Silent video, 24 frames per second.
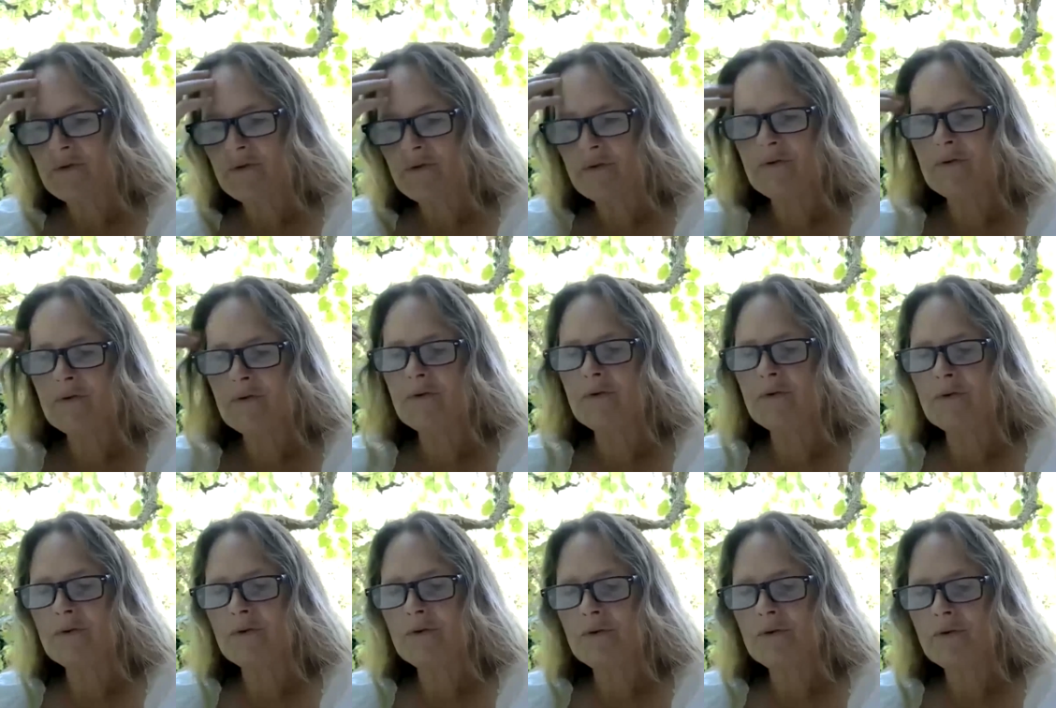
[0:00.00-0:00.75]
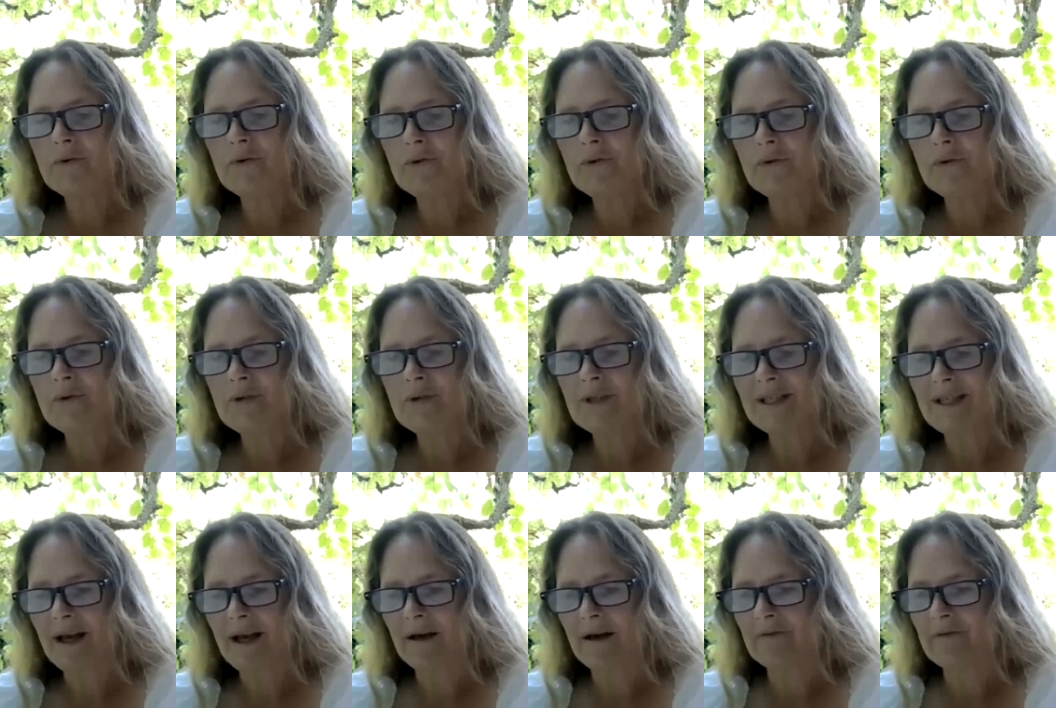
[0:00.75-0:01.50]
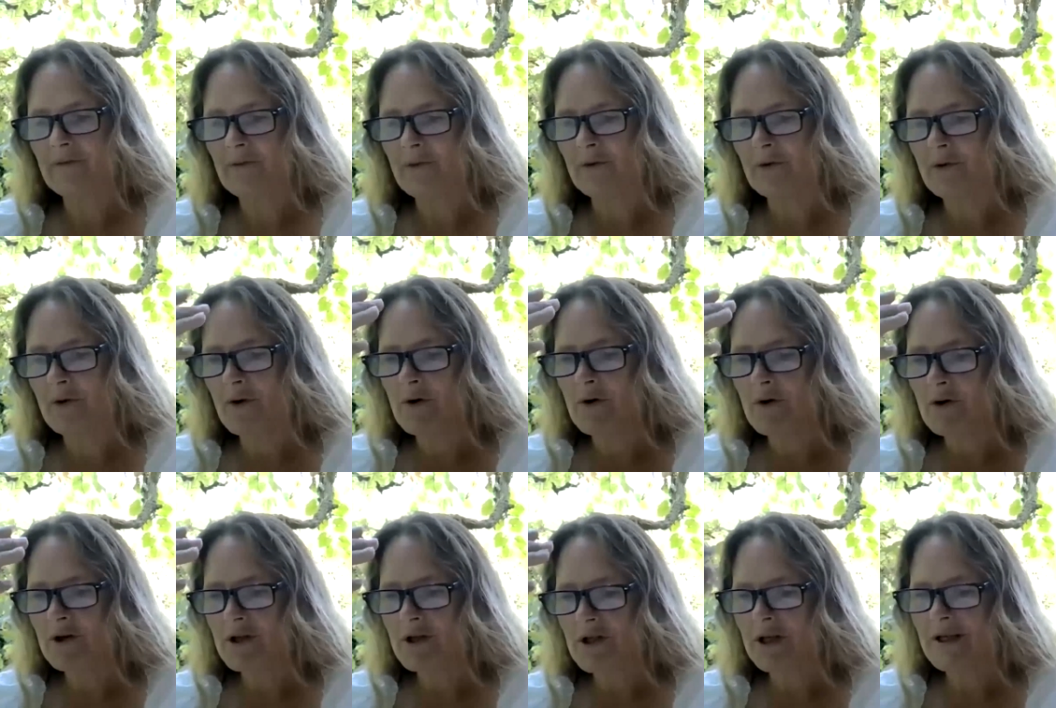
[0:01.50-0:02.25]
du cerveau
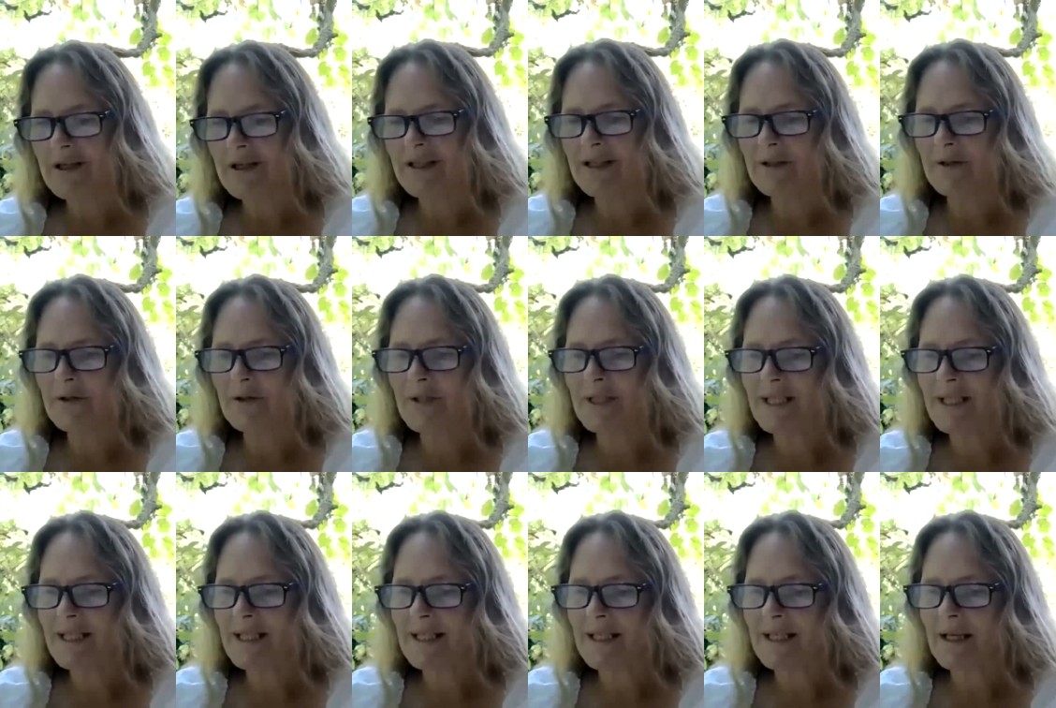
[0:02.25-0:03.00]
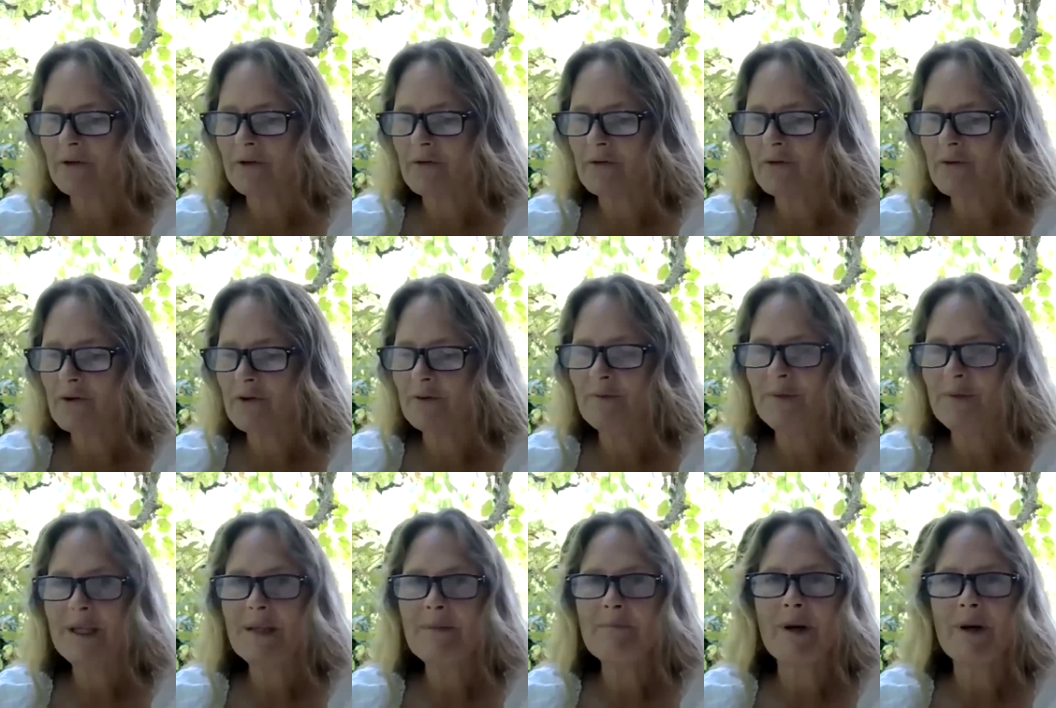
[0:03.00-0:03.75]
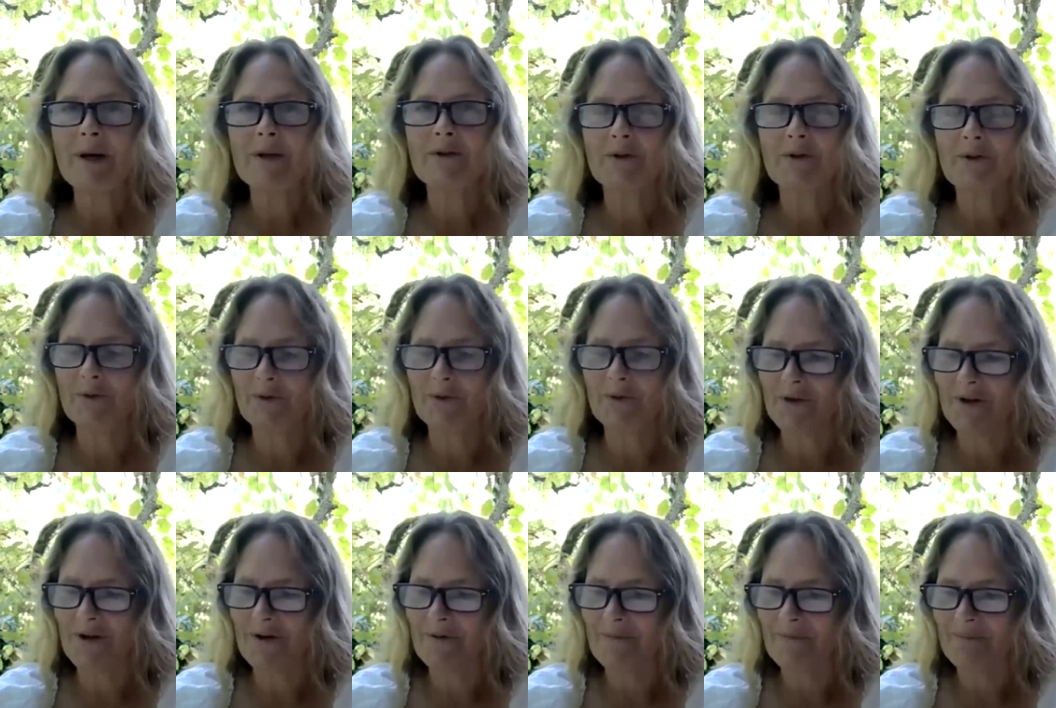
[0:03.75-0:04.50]
gauche, c'est de 6 à 12 bits par
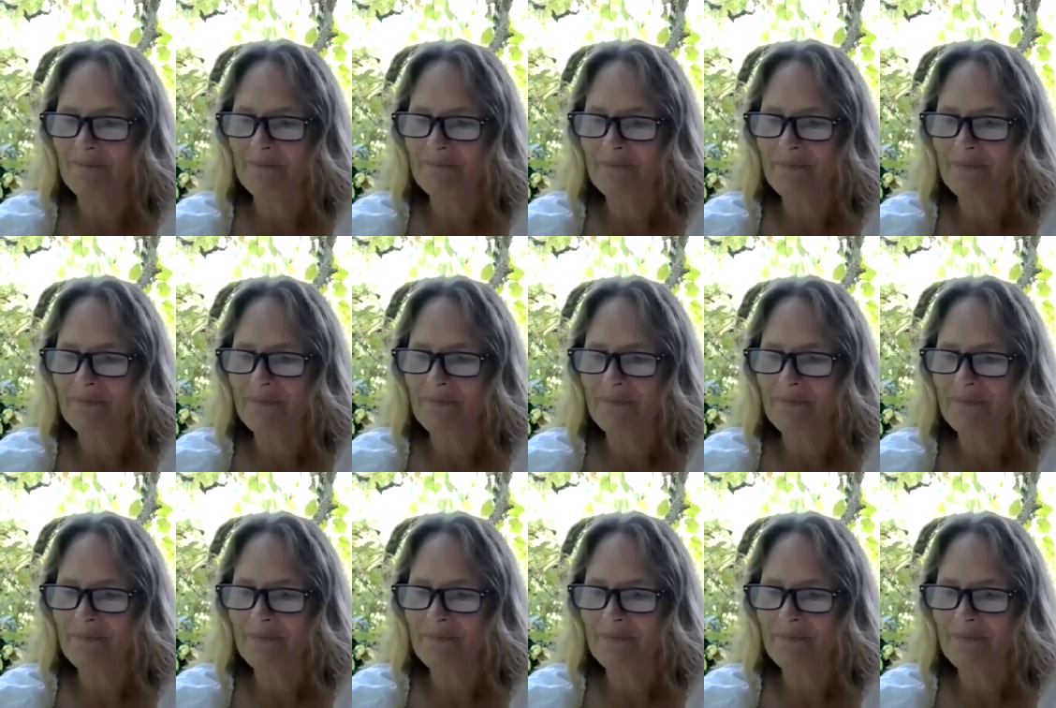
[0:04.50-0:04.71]
seconde.